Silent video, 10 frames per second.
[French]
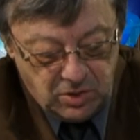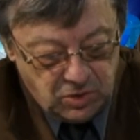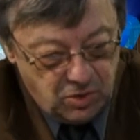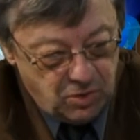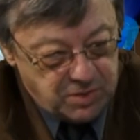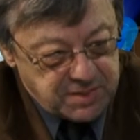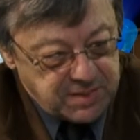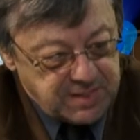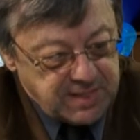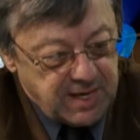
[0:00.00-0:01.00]
d'un
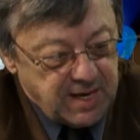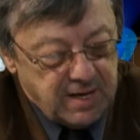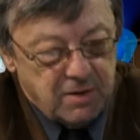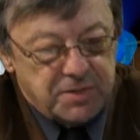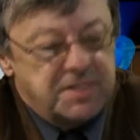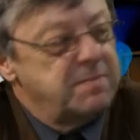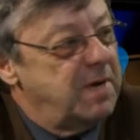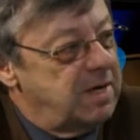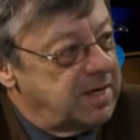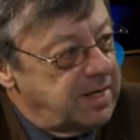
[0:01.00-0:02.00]
si grand, un si
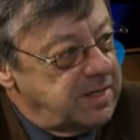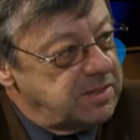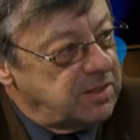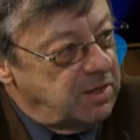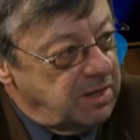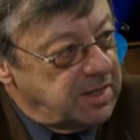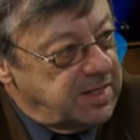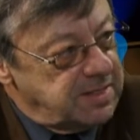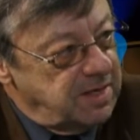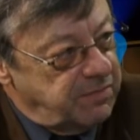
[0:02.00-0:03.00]
bel orchestre que
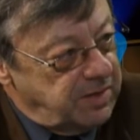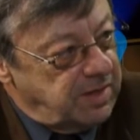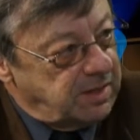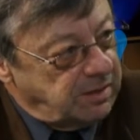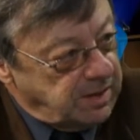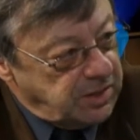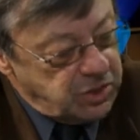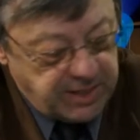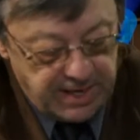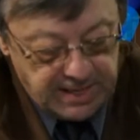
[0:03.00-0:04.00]
l'Orchestre symphonique.
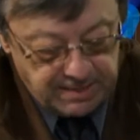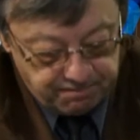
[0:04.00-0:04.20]
Ah oui.